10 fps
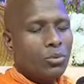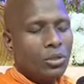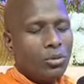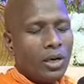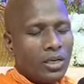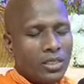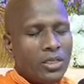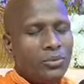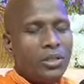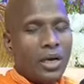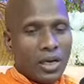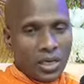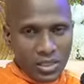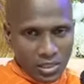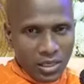উনি তো আর আসেনি উনি তার
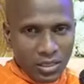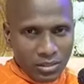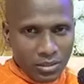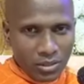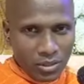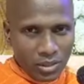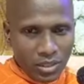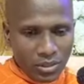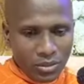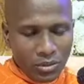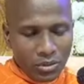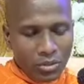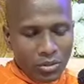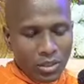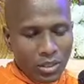আগে ছিলেন অর্থাৎ
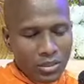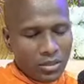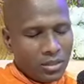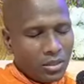সংগ্রাস